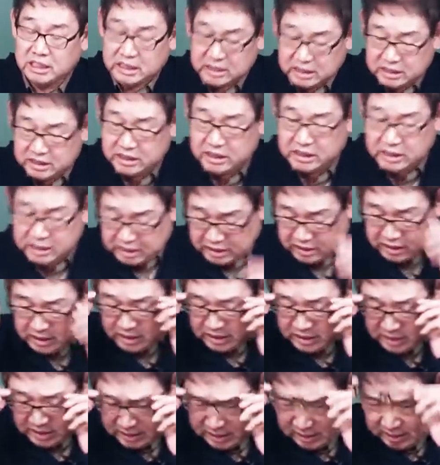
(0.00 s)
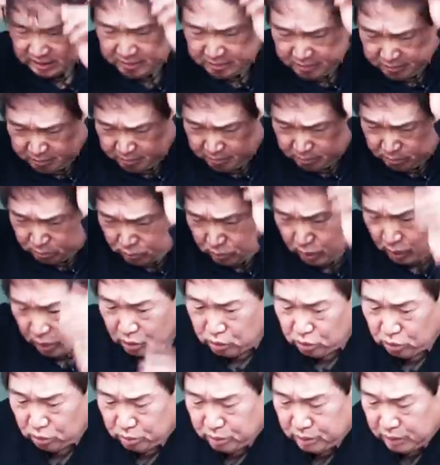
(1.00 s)
그지? 내가
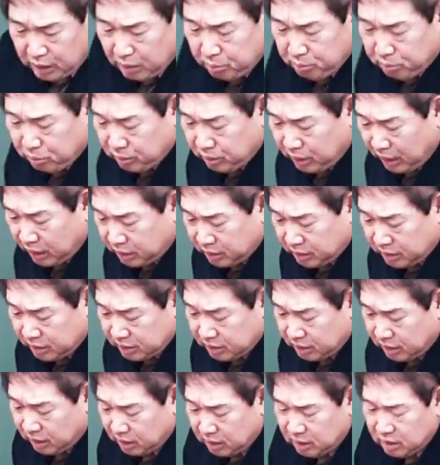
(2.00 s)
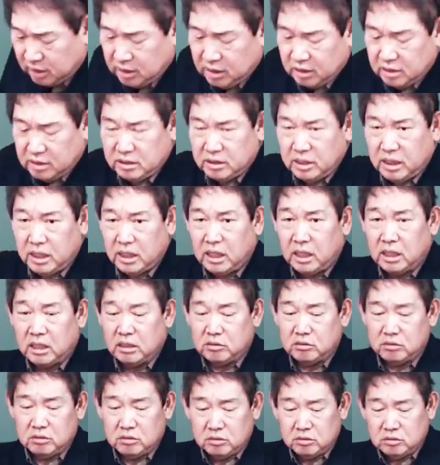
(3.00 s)
저번에 한 번 간 그랬나?
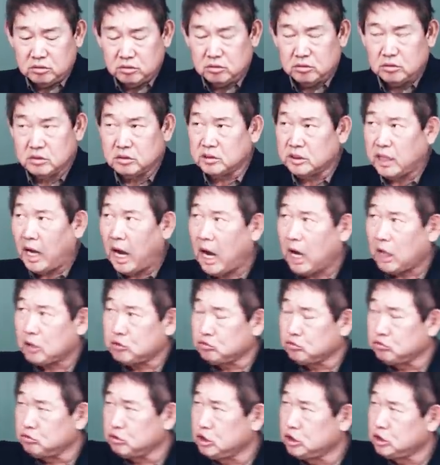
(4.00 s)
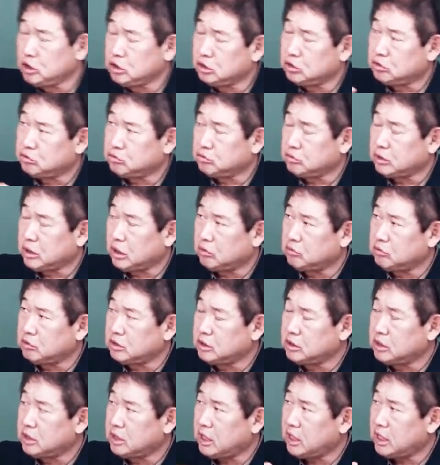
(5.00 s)
내가 나도
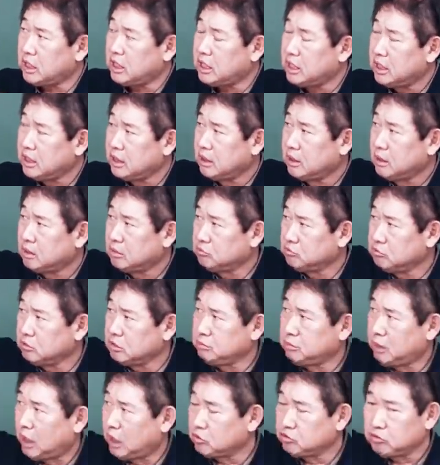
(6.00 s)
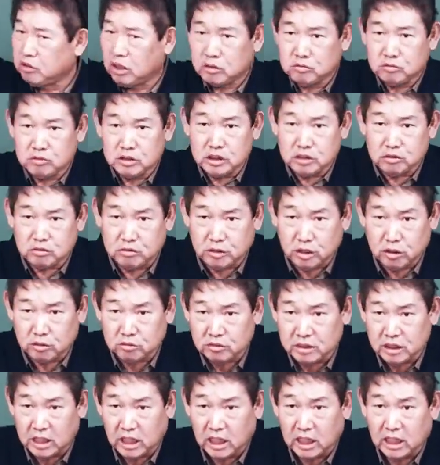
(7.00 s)
인수대운인데 우리 마누라도
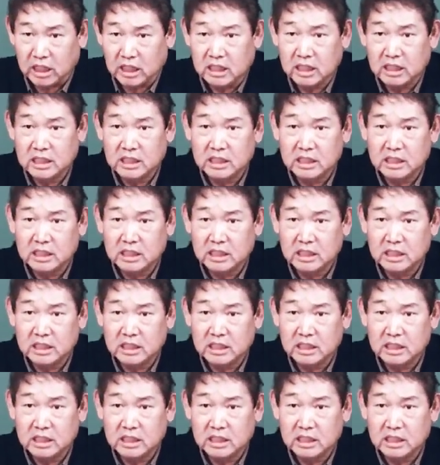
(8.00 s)
인수대운이야.